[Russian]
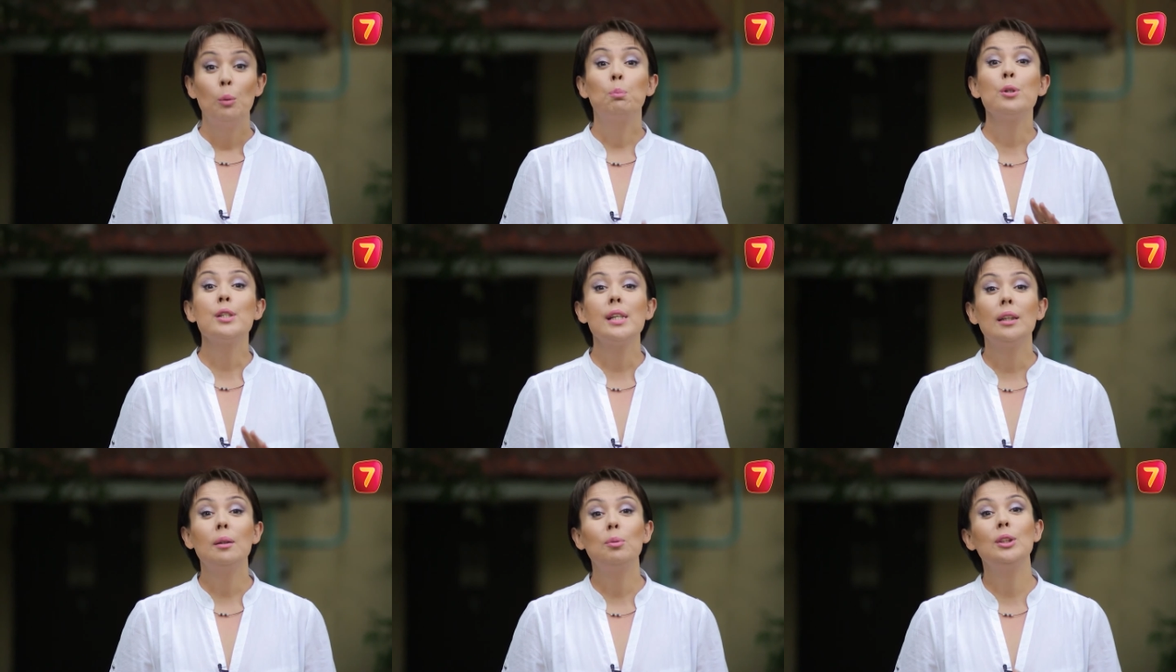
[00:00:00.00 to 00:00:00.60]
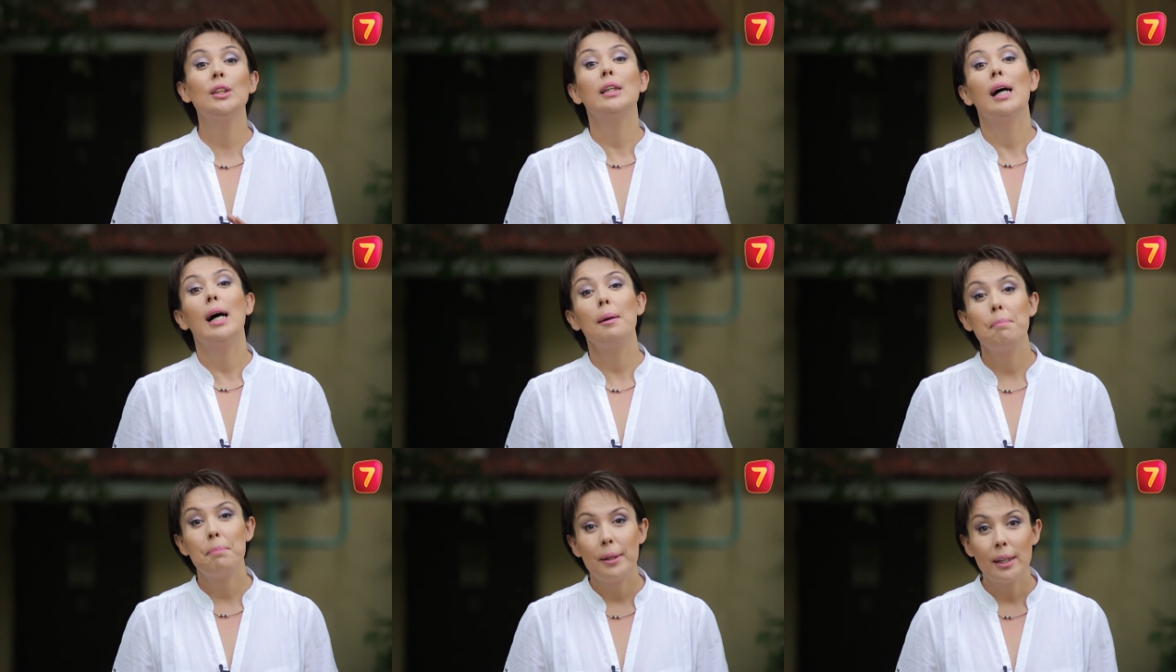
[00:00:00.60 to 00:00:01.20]
Пусть это будет
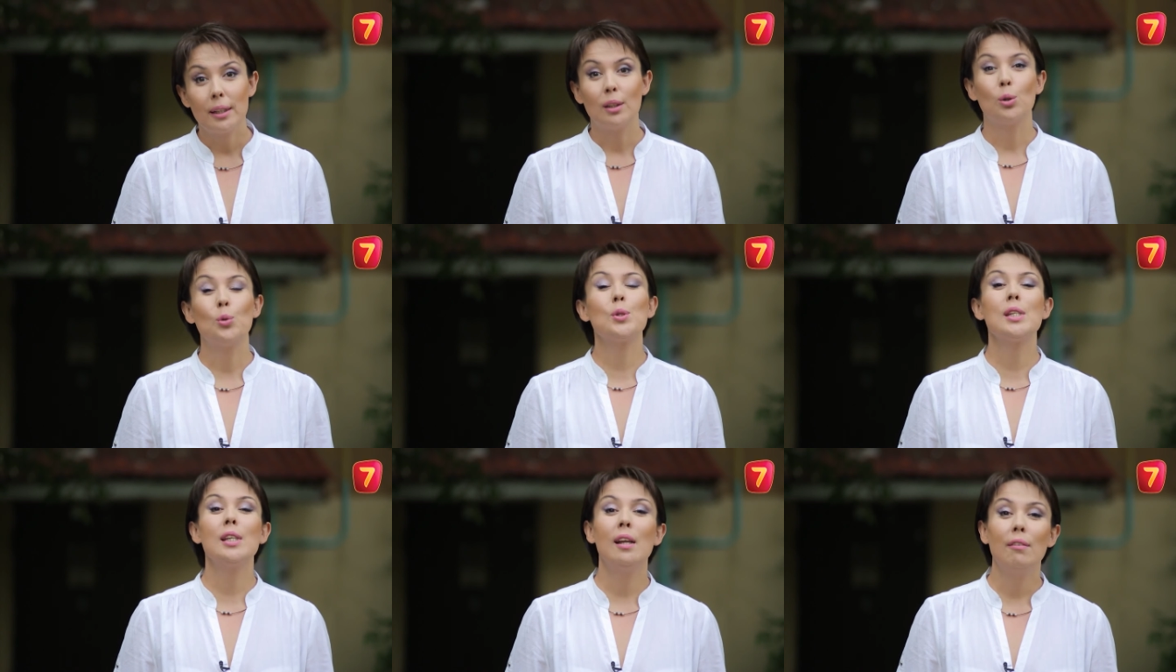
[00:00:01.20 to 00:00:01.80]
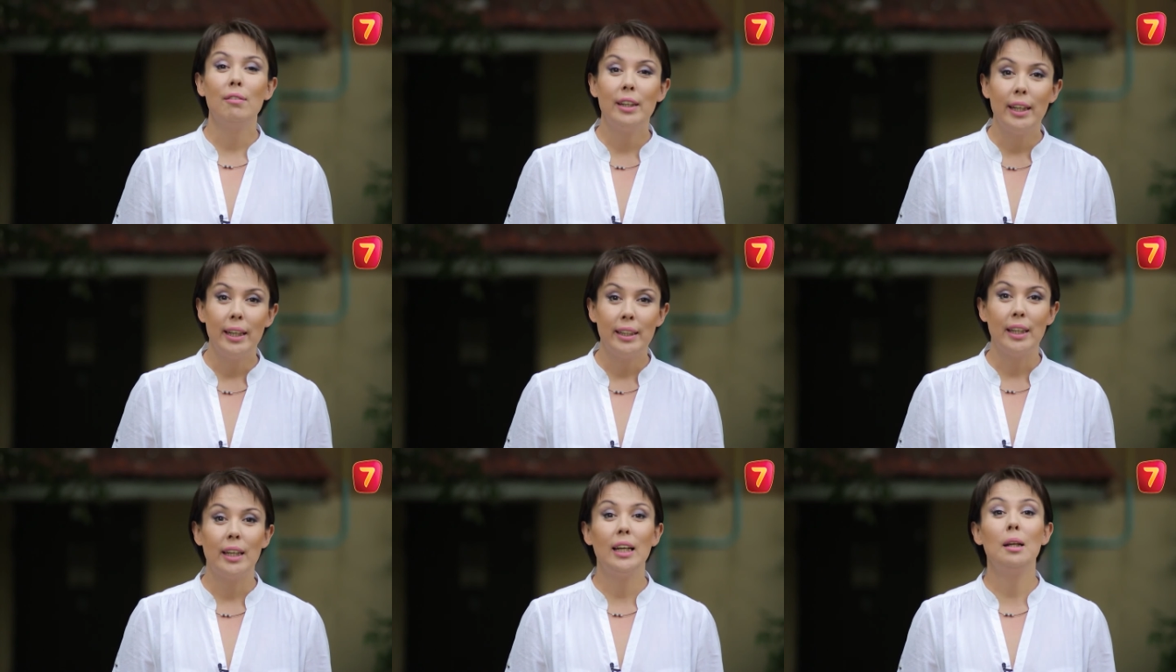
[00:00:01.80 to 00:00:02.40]
опека,
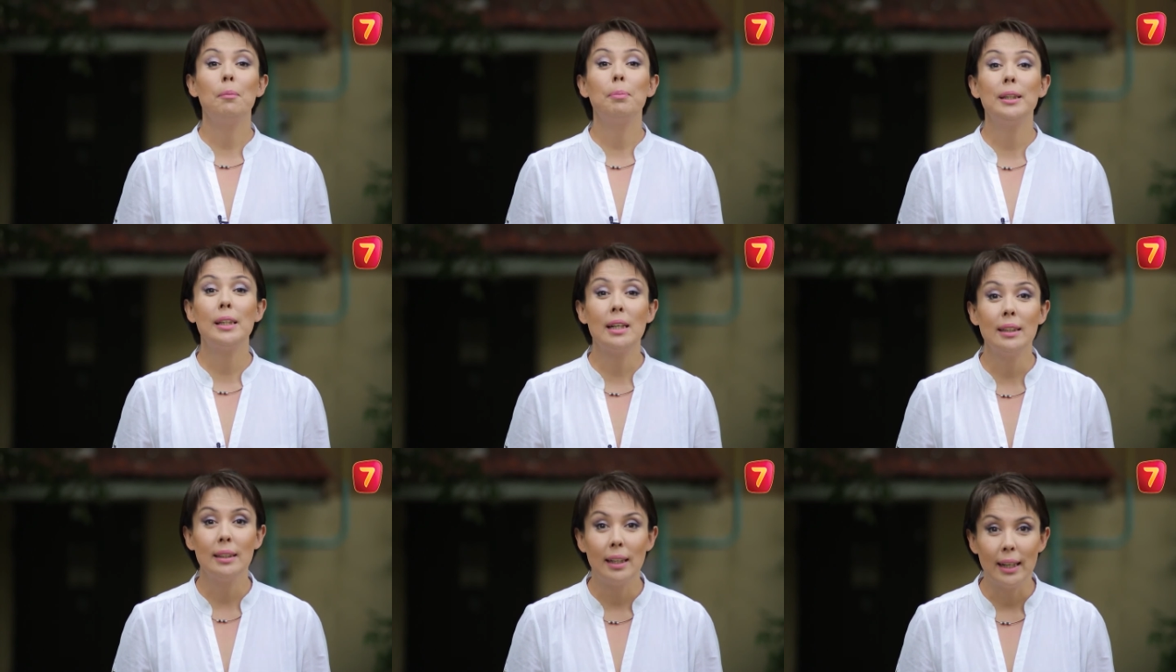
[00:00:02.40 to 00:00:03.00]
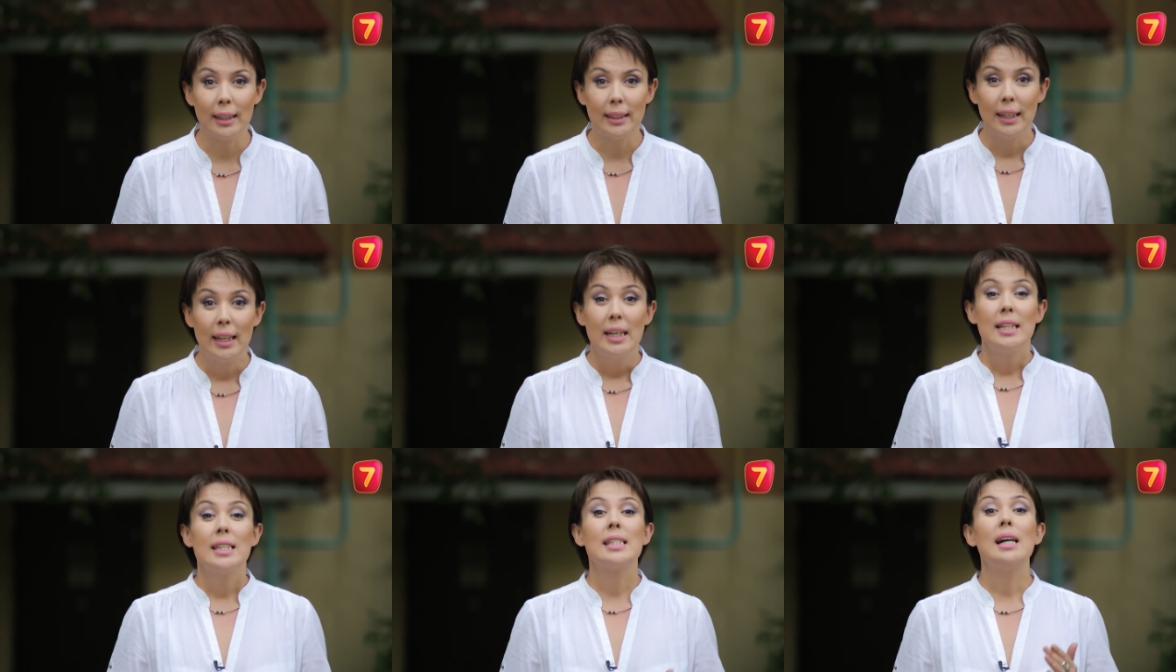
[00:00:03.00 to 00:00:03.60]
усыновление или патронат.
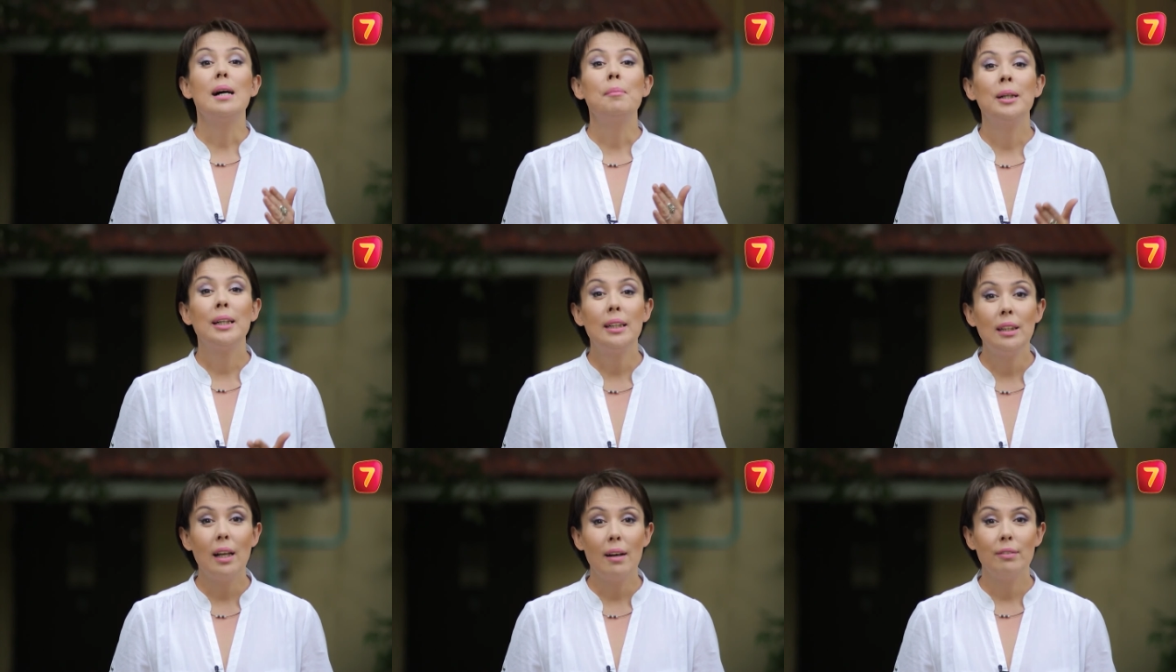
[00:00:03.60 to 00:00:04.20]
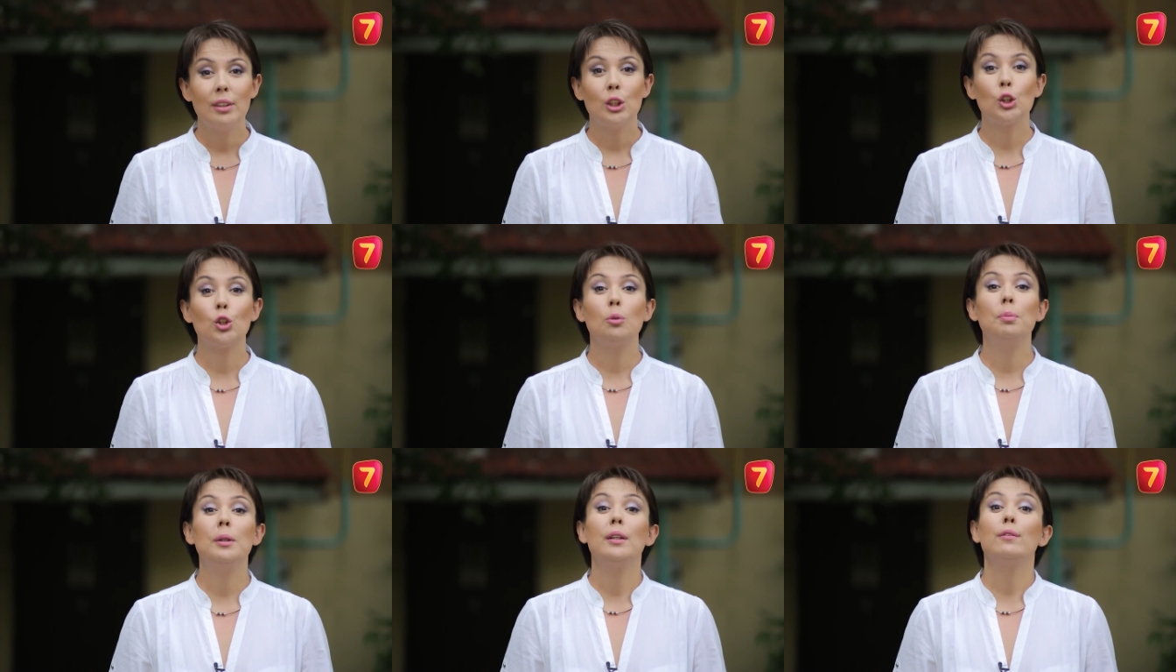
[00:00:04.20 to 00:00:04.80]
Самое главное,
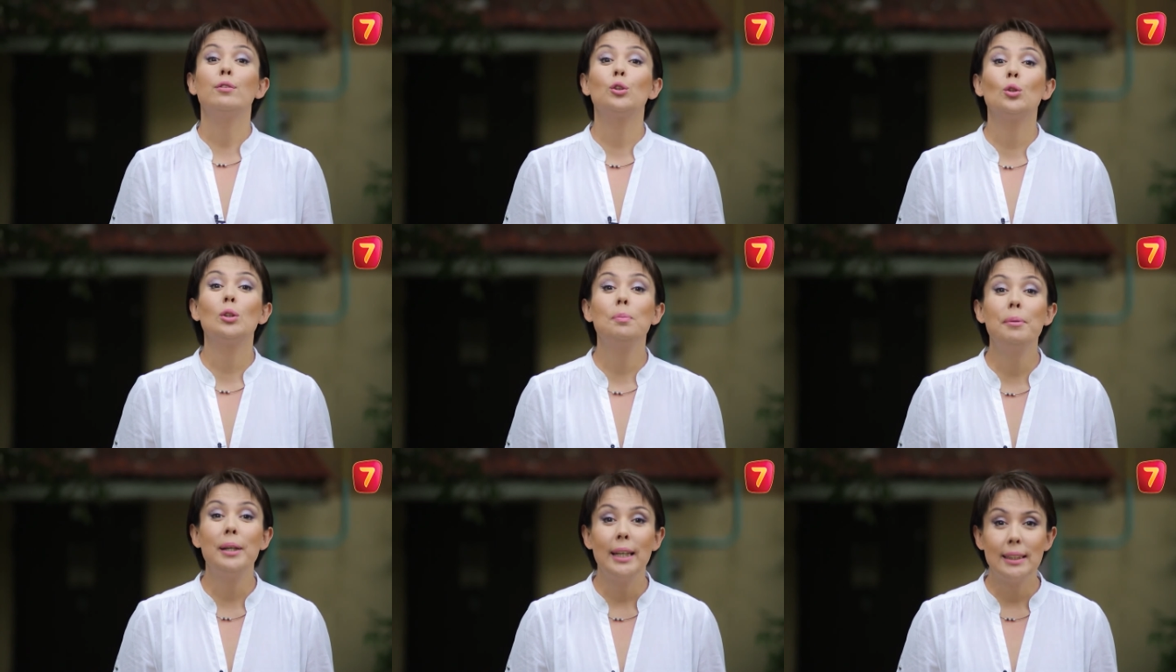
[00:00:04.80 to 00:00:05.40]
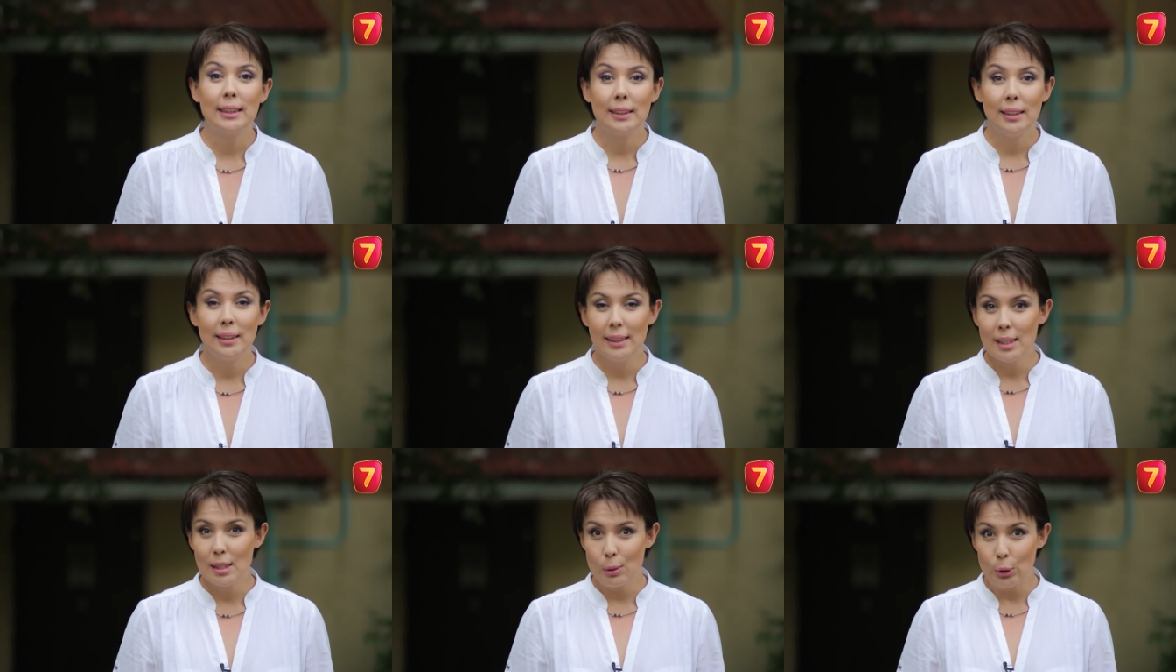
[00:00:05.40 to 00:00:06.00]
чтобы в судьбе этих
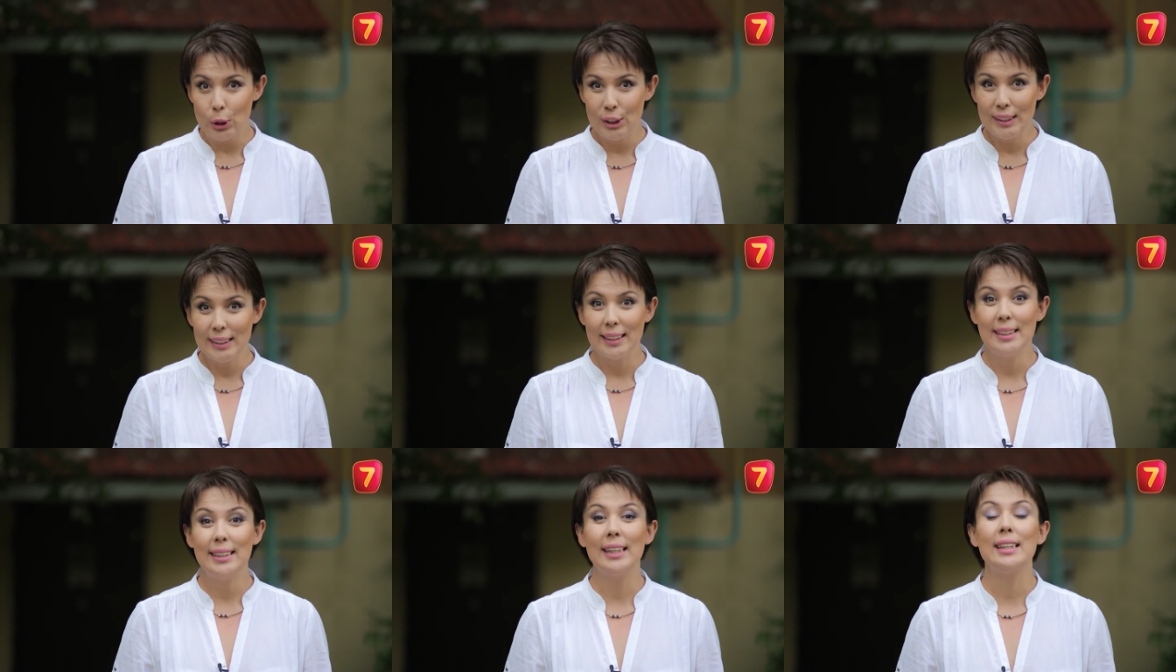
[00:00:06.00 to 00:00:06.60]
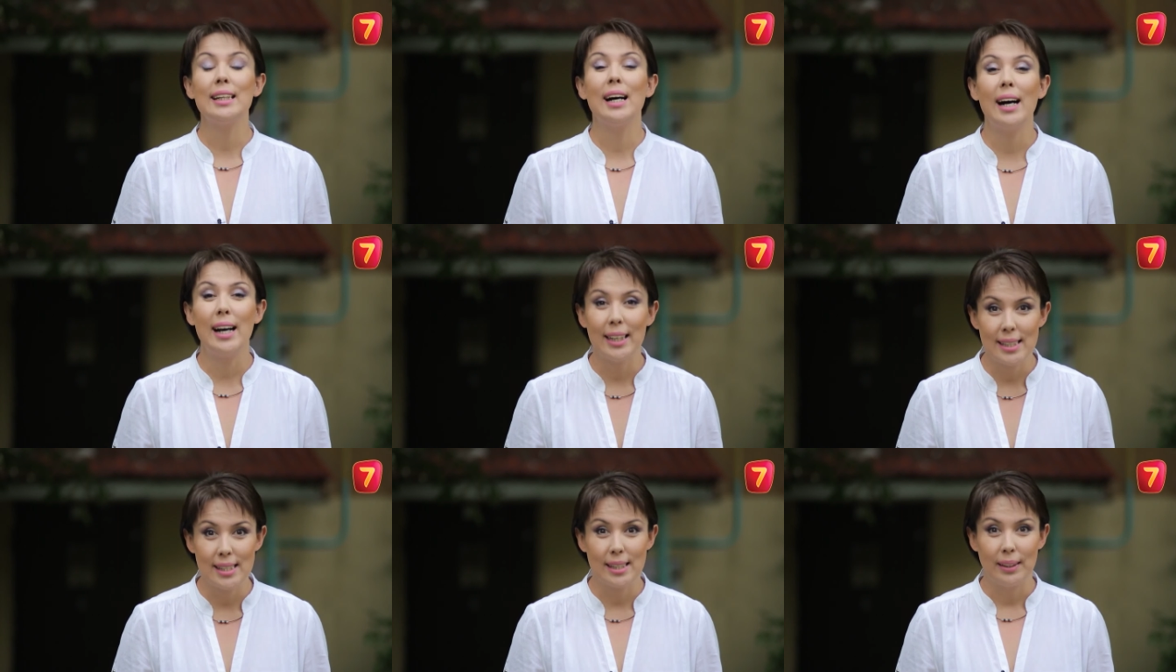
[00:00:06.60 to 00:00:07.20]
детей случился день
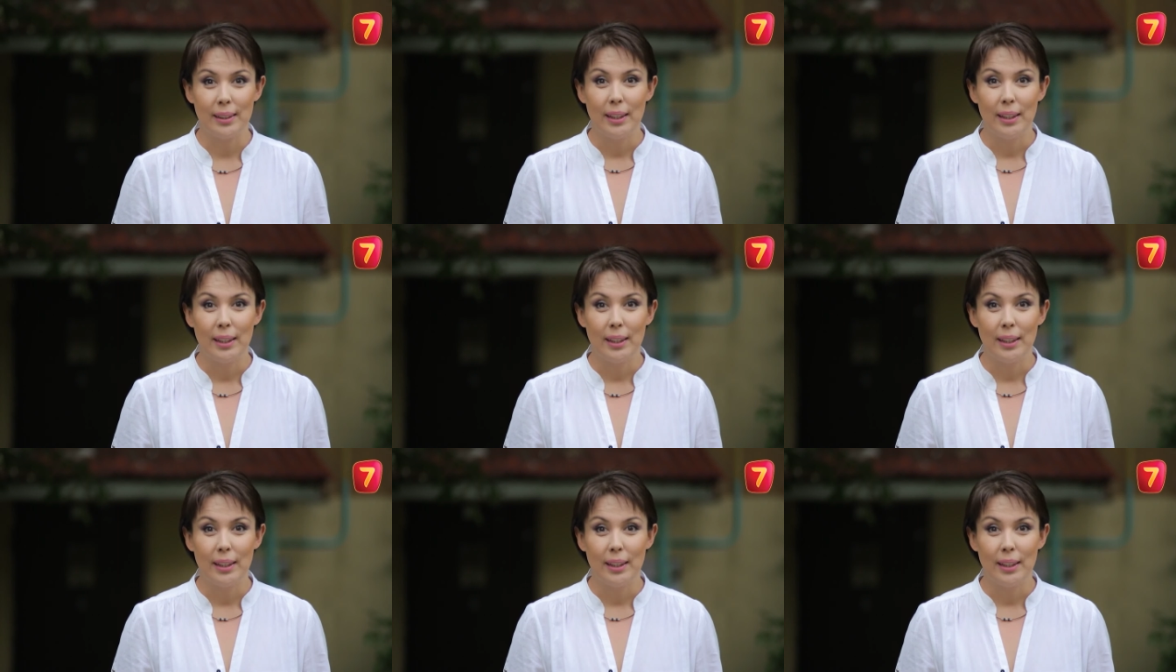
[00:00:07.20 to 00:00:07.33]
аиста –